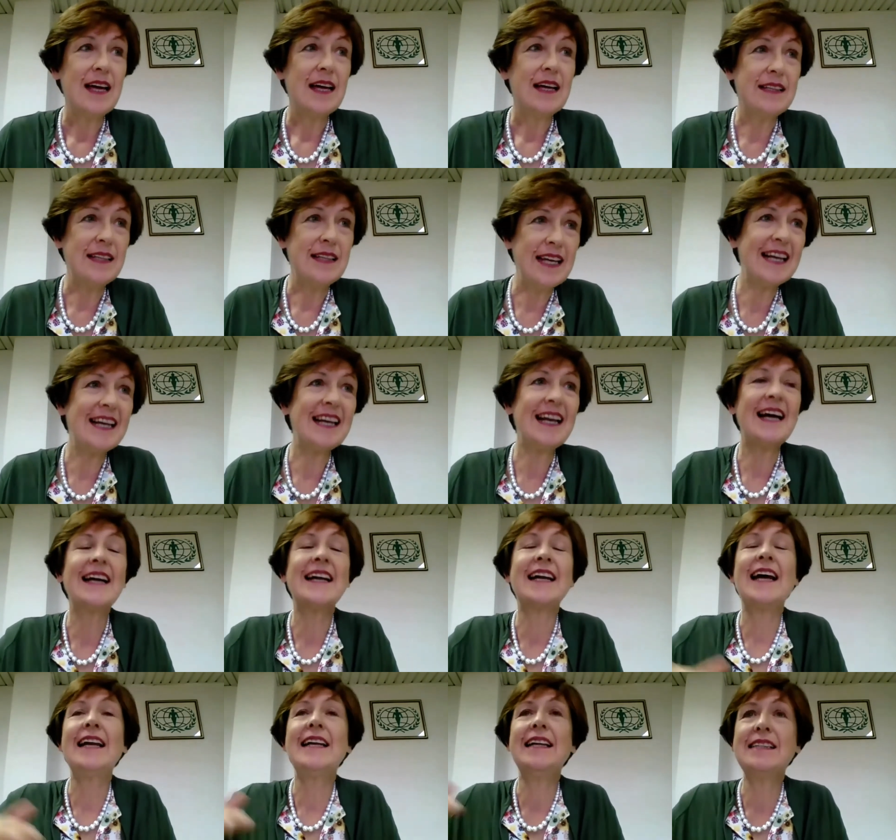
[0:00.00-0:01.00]
nella
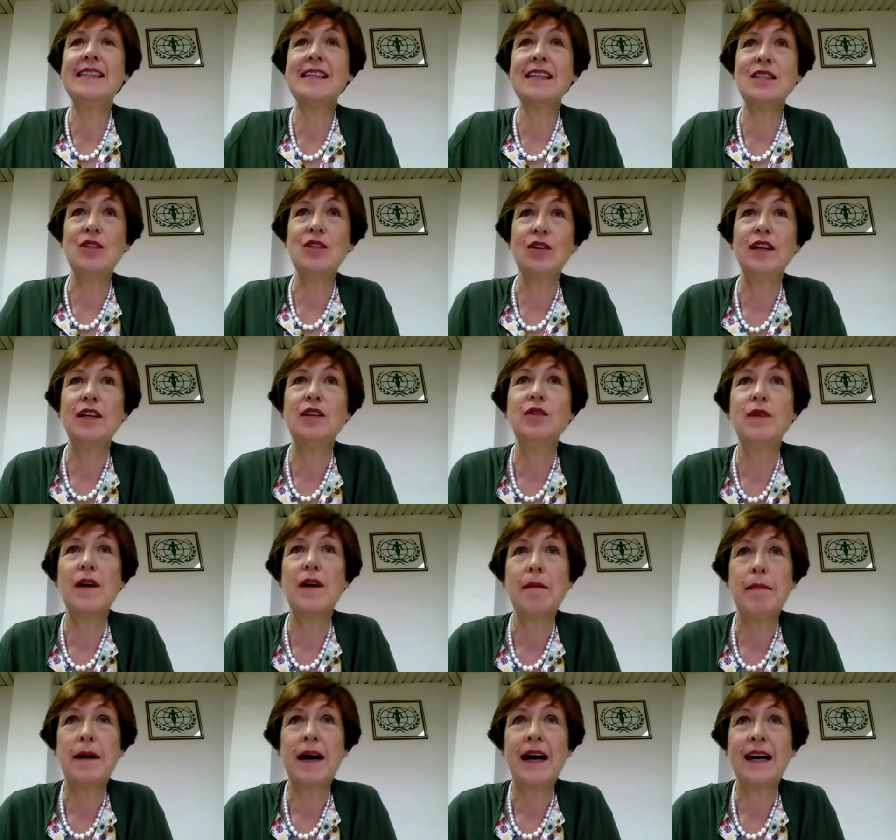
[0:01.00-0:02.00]
realizzazione di
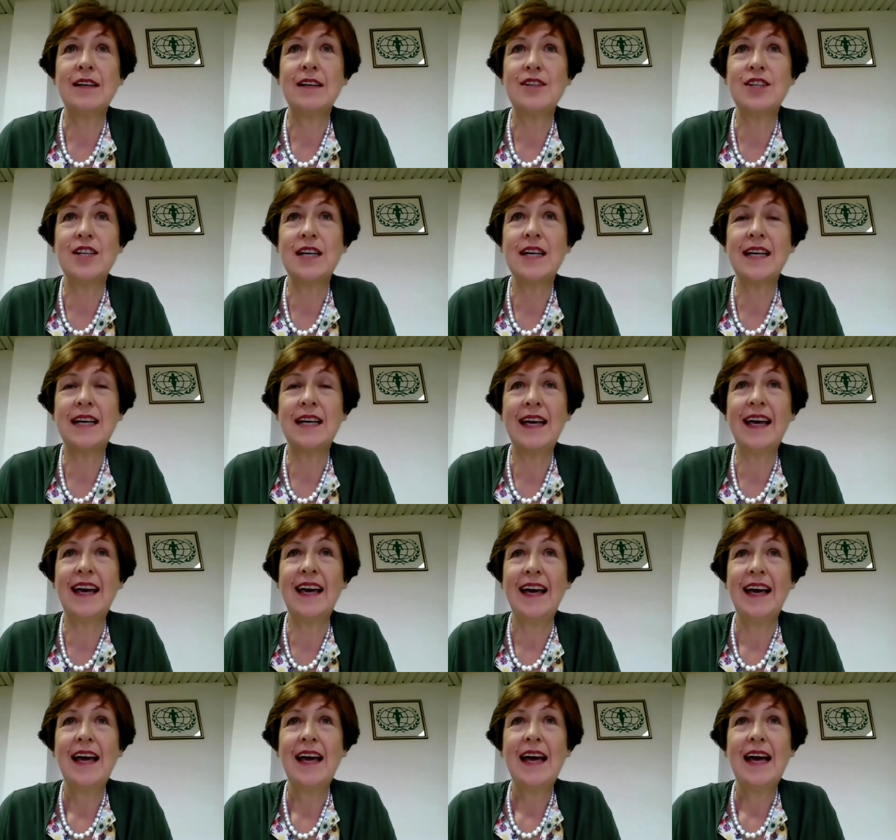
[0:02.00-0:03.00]
una pace che